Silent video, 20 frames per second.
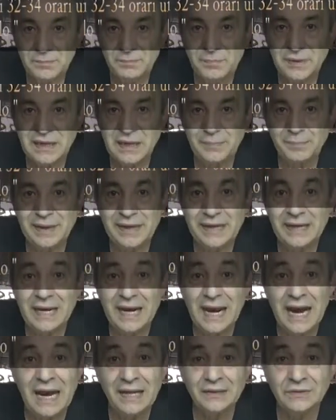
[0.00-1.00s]
perché
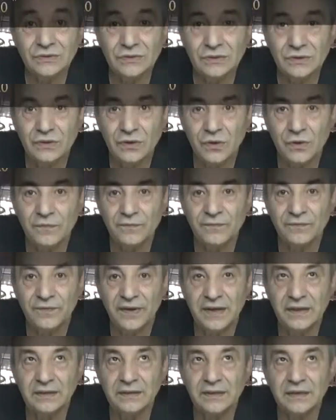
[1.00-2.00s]
peccando
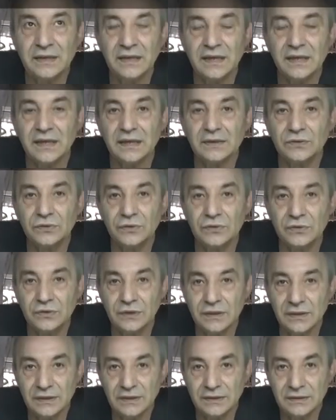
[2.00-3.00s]
offendi il
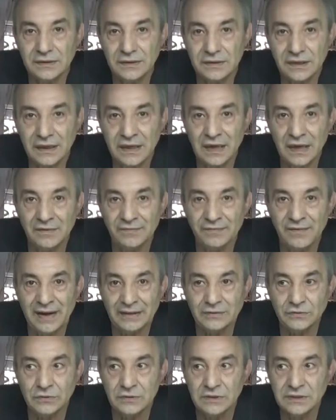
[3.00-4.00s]
creatore che ha
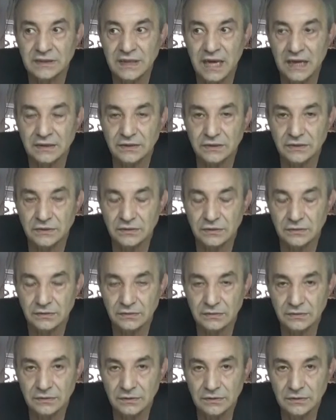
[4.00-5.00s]
fatto il
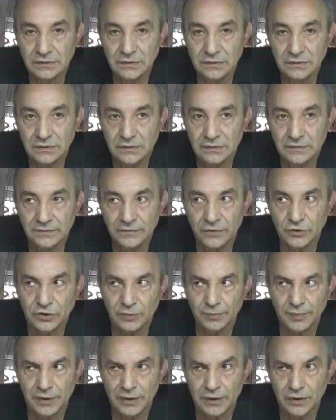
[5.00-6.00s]
sesso forse
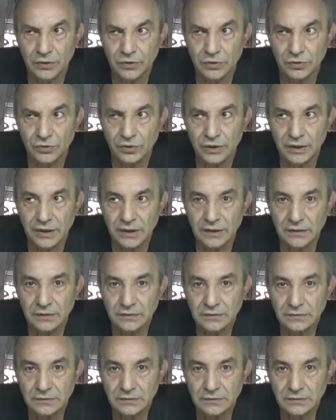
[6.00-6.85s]
per errore,